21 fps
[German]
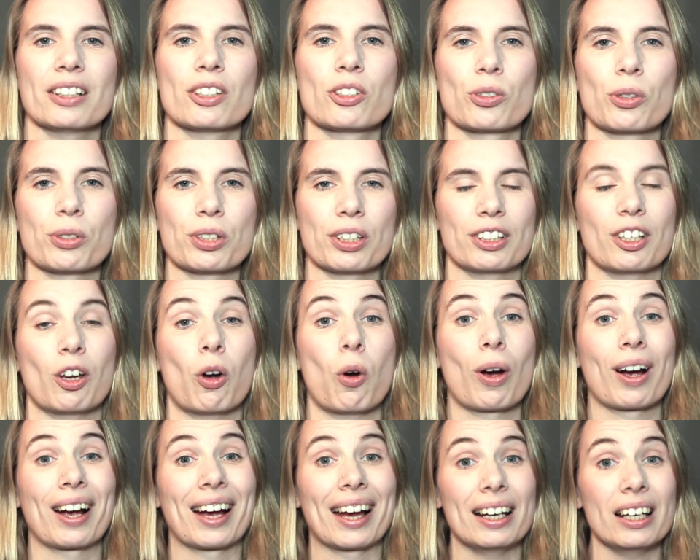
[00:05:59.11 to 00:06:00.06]
Dann solltet ihr
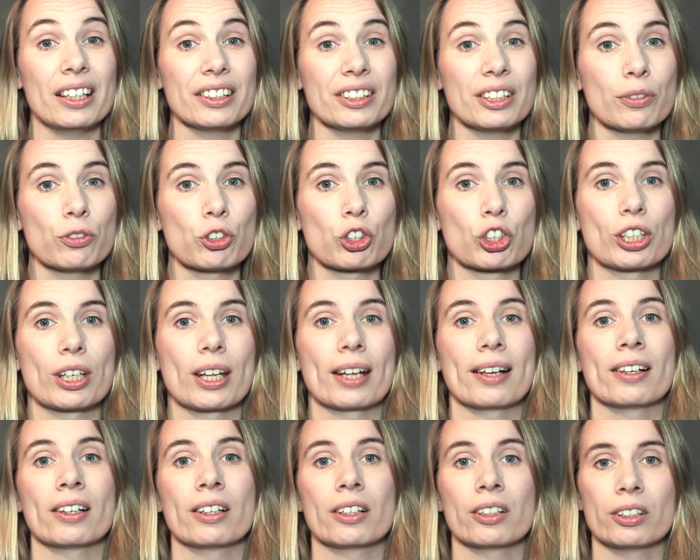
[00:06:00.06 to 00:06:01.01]
auch relativ
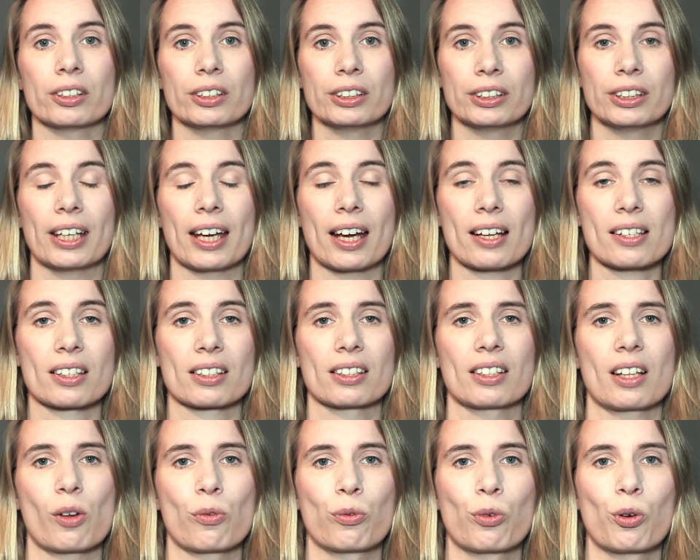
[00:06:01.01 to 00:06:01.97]
schnell die
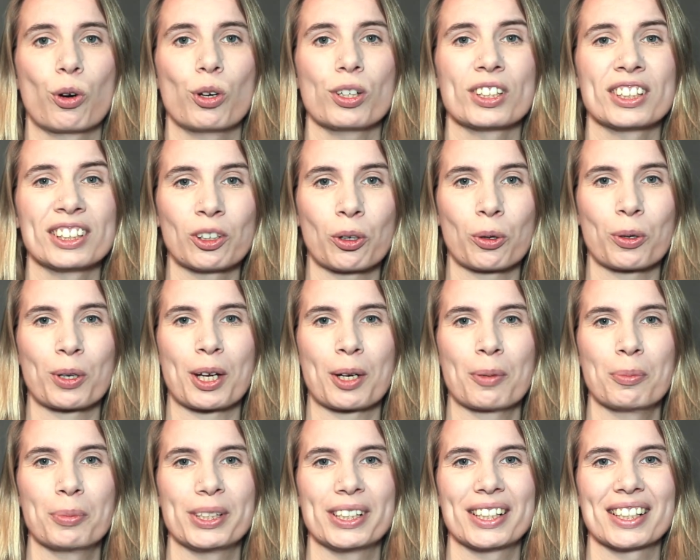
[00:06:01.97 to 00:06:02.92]
ersten Erfolge in
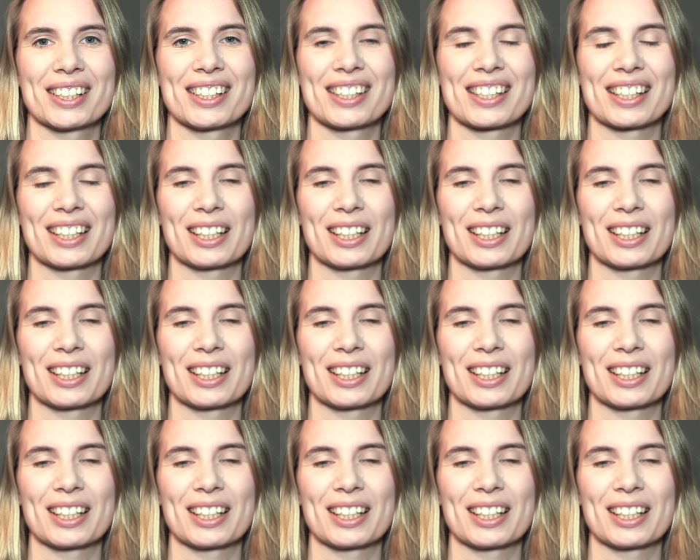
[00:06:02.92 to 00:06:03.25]
euren Bildern